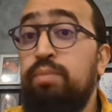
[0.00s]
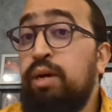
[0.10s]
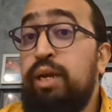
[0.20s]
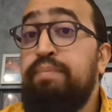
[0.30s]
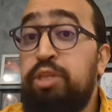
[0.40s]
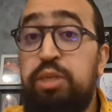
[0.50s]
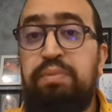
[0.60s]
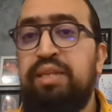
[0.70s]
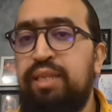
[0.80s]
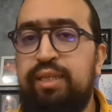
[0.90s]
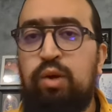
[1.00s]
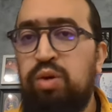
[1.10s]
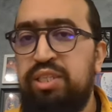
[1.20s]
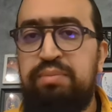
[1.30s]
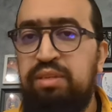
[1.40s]
المغرب ماشي بلاد ديال
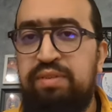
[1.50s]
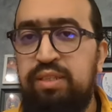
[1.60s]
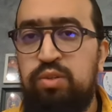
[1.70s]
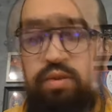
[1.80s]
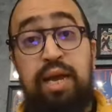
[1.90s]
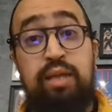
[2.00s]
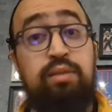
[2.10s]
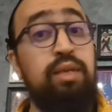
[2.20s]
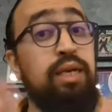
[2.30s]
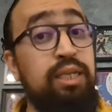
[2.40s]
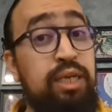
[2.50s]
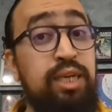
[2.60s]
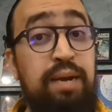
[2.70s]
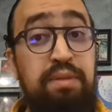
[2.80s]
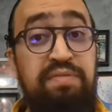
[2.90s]
تروازيام ديفيزيون بلاد اللي
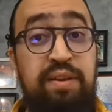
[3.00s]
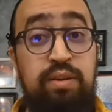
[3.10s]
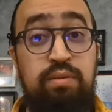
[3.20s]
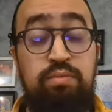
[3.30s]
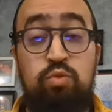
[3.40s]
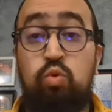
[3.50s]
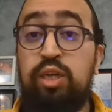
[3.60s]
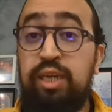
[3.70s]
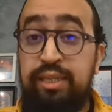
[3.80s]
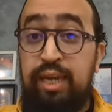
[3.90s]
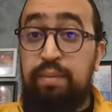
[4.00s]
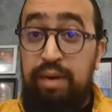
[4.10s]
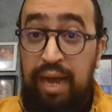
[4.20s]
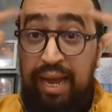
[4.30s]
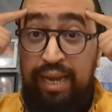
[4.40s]
كتحترم الفن وكتحترم
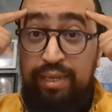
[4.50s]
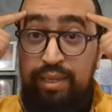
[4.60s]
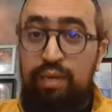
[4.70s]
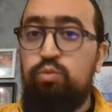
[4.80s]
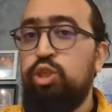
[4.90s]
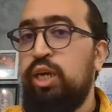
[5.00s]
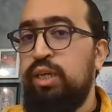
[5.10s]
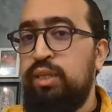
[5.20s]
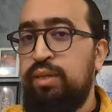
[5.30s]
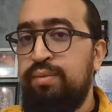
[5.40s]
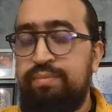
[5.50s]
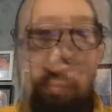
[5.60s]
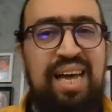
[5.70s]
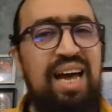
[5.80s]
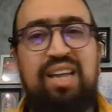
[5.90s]
العقل ديال المشاهدين
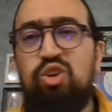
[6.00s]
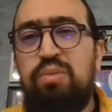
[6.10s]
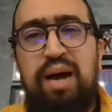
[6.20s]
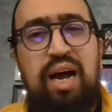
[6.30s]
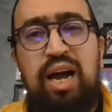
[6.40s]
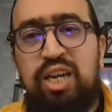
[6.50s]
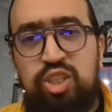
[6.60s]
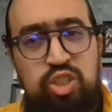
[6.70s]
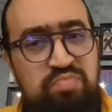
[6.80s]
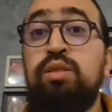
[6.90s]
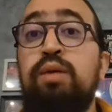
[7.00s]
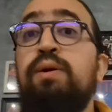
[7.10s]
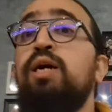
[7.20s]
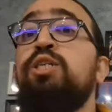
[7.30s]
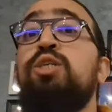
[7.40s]
ساعة دوماج
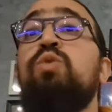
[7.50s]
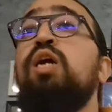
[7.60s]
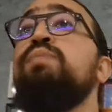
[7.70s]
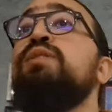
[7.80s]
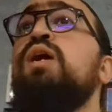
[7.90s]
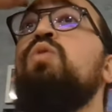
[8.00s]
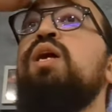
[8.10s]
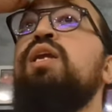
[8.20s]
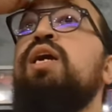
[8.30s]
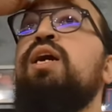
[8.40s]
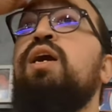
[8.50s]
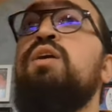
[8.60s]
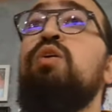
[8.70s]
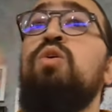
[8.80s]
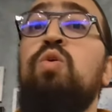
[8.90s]
دابا غيجي واحد من الطاوله
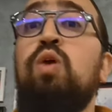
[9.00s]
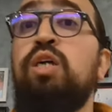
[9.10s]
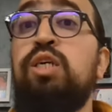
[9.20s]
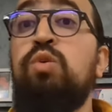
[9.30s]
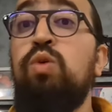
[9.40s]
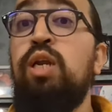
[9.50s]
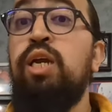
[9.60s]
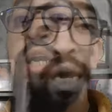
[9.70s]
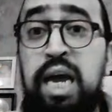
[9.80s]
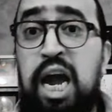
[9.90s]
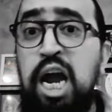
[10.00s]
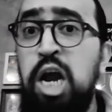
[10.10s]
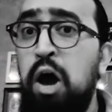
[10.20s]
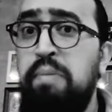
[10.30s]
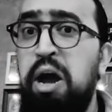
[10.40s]
الاخرى وغادي يقول لي
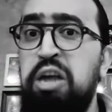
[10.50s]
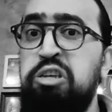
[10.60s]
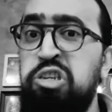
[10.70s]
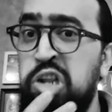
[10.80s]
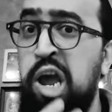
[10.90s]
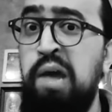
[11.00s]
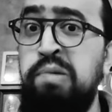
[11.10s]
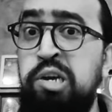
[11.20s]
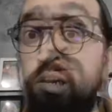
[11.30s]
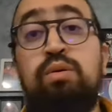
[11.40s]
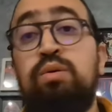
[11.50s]
انا بلد اسلامي